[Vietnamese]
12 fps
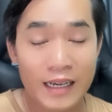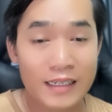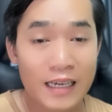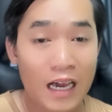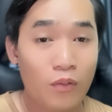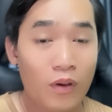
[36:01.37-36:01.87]

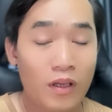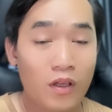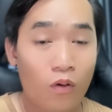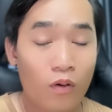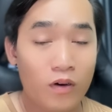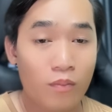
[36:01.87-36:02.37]
chắc chắn anh Nguyên
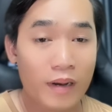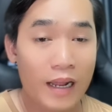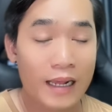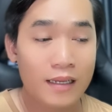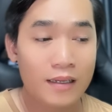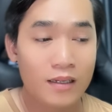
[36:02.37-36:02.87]
Vũ anh cũng
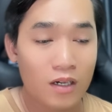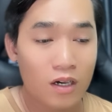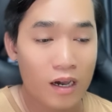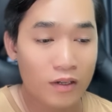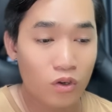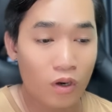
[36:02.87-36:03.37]
đã
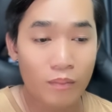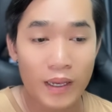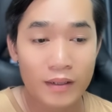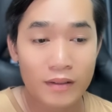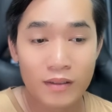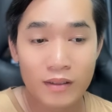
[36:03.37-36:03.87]
à, chuẩn
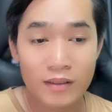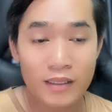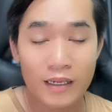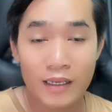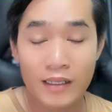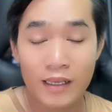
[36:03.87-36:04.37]
bị trước
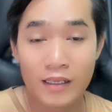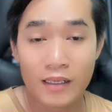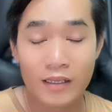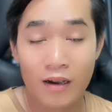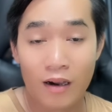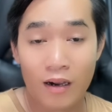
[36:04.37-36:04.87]
những cái gì
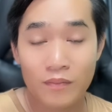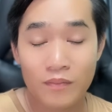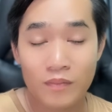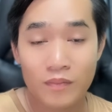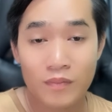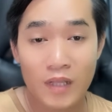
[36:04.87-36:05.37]
gì đó
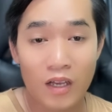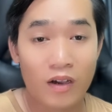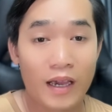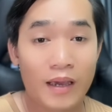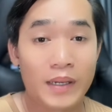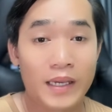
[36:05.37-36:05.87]
để
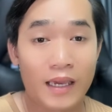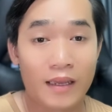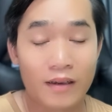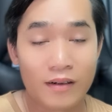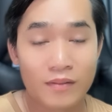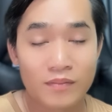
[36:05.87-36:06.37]
có thể anh mà
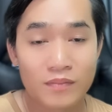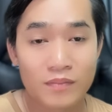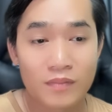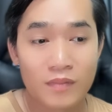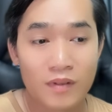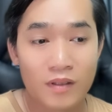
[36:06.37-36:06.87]
kiện được
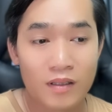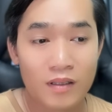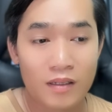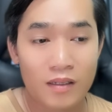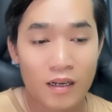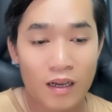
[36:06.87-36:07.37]

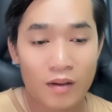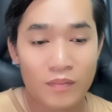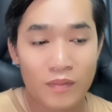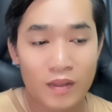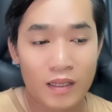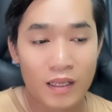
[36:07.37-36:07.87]
đó
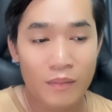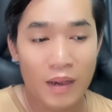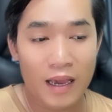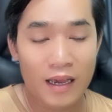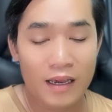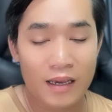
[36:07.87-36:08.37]
nhưng
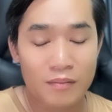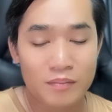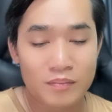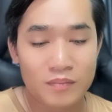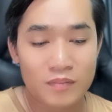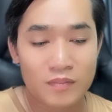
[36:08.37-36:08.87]
mà
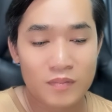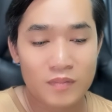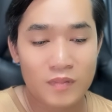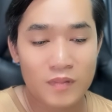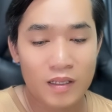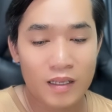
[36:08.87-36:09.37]

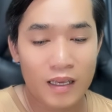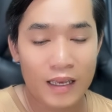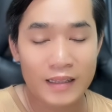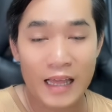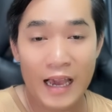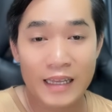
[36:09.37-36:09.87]

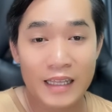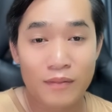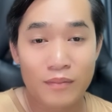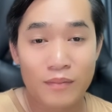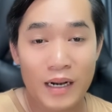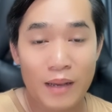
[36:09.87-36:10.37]
hiện tại
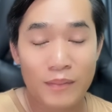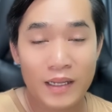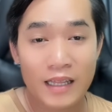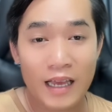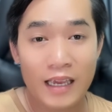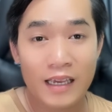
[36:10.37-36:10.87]
thì 15
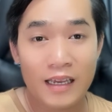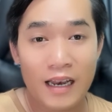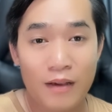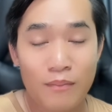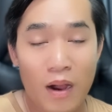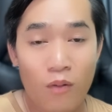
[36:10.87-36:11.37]
mới thấy
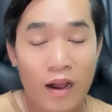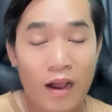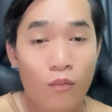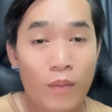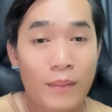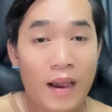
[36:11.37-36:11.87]
là bà hoa
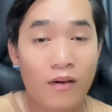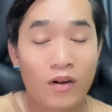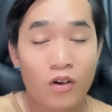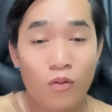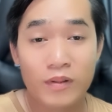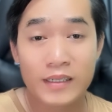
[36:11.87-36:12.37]
hậu bảy màu
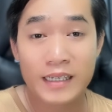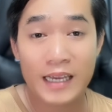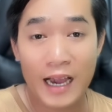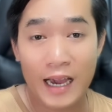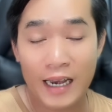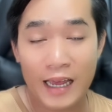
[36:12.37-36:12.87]
này cũng
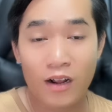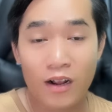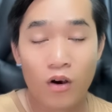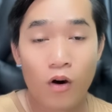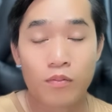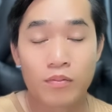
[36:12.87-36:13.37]
khá là
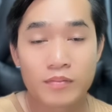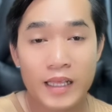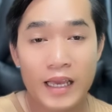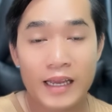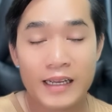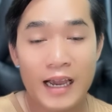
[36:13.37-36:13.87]
khôn
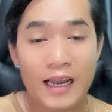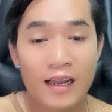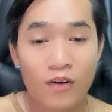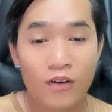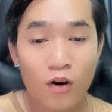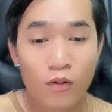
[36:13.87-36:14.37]
nha khá
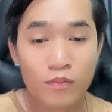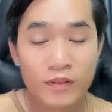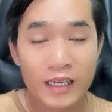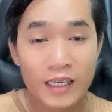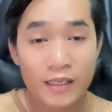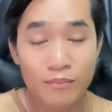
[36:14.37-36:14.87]
là khôn
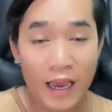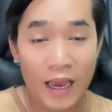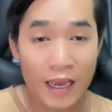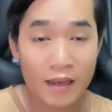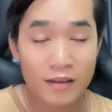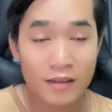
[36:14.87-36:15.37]
khi
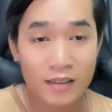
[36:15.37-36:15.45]
mà